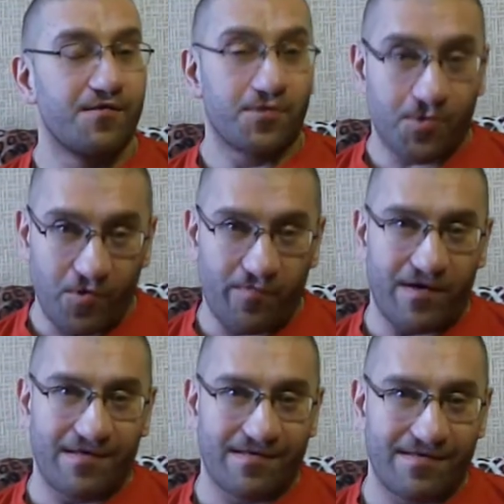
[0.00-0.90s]
Чтобы
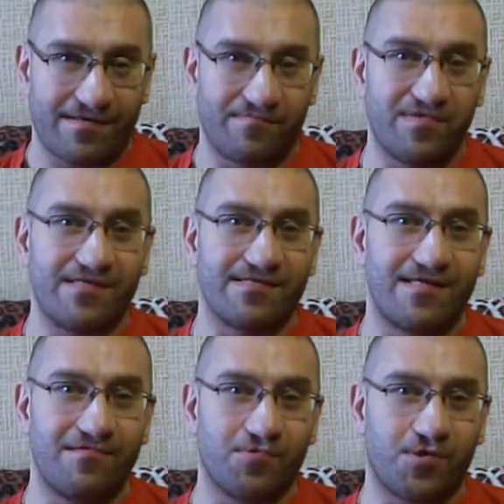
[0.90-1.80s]
быть с
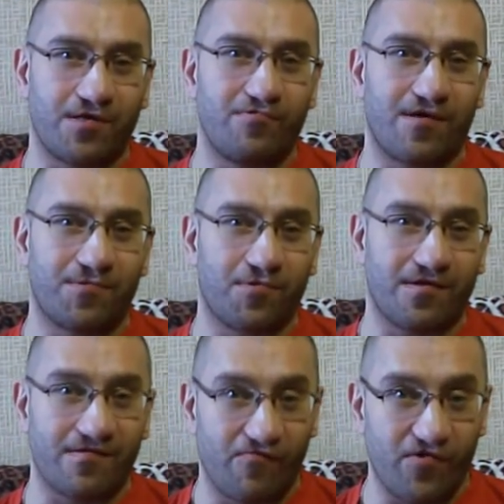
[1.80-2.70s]
девушкой, у
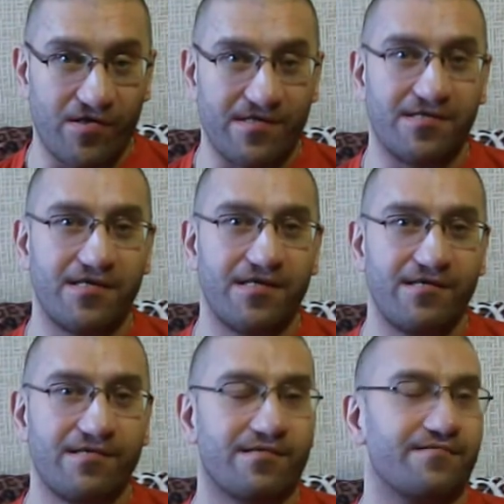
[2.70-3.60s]
которой двое детей,